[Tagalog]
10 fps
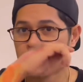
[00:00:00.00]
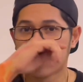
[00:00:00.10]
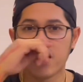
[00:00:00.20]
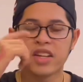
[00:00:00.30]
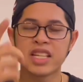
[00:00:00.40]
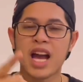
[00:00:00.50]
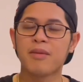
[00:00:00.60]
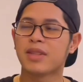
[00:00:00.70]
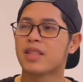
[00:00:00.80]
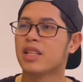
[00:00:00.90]
So yun
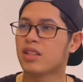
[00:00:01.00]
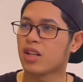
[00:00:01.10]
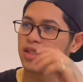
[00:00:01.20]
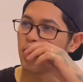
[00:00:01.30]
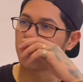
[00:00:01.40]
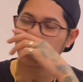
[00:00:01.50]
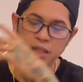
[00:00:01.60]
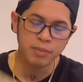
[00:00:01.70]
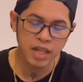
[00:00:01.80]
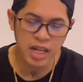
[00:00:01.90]
nga, dito sobrang
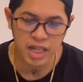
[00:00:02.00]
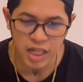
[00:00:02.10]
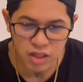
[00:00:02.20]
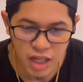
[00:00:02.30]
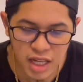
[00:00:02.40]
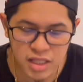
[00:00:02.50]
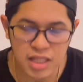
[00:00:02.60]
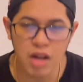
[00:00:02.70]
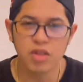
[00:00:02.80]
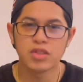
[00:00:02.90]
simple lang na ito guys.
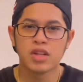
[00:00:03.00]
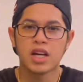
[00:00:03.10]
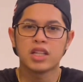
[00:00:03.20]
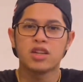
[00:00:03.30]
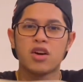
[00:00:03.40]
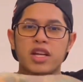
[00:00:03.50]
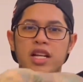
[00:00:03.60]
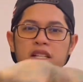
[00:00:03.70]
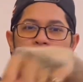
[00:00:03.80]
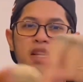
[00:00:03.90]
I-download nyo lang ito ay
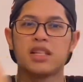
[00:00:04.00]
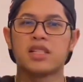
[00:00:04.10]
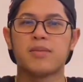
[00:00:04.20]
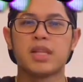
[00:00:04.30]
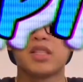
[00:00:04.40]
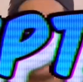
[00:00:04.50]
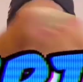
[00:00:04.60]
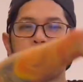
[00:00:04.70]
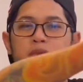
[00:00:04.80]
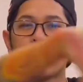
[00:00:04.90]
nasa link sa may
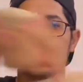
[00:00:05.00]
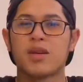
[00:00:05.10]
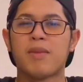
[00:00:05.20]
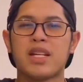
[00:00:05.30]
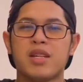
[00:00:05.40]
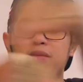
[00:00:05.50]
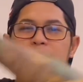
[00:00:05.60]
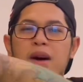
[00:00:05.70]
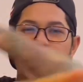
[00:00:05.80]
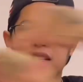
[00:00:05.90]
description, sa may
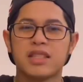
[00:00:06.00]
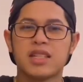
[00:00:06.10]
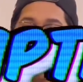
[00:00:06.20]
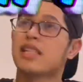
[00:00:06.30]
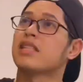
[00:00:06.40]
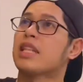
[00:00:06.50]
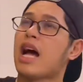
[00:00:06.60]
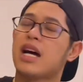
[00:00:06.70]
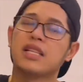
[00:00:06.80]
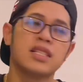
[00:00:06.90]
ibaba. Hindi nasa
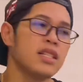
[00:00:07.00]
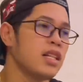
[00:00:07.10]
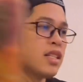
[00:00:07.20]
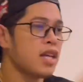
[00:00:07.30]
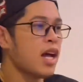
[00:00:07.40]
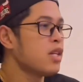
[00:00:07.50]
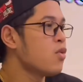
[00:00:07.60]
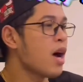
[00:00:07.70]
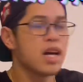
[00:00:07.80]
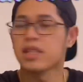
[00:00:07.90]
taas, hindi nasa
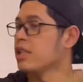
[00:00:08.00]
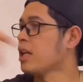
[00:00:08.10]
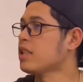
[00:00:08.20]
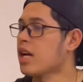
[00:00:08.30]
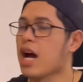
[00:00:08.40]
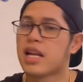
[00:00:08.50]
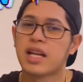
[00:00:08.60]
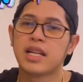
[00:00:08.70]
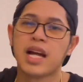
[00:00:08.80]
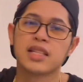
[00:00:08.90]
kaliwa, hindi nasa
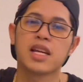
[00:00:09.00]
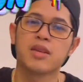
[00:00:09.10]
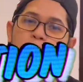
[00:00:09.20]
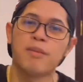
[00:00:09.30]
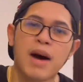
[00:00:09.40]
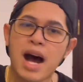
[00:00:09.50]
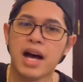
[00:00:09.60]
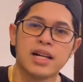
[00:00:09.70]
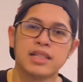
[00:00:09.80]
kanan, nasa ibaba.